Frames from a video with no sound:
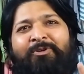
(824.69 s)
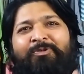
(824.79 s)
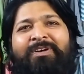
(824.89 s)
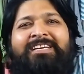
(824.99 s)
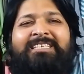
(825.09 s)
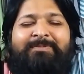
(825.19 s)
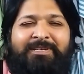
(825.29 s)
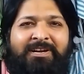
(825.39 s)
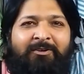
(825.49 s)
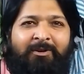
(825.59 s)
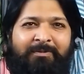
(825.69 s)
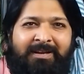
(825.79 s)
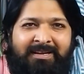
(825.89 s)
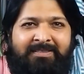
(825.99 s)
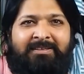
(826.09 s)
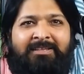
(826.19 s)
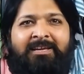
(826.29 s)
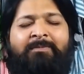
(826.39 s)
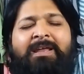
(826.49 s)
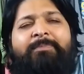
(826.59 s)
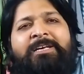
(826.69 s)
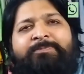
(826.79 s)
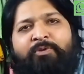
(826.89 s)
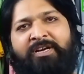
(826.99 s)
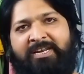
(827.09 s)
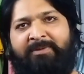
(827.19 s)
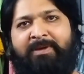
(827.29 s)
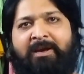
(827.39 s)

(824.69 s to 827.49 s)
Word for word: फोटो के हिसाब से डेवलप करके देते हैं राइट right. पूरी टीम है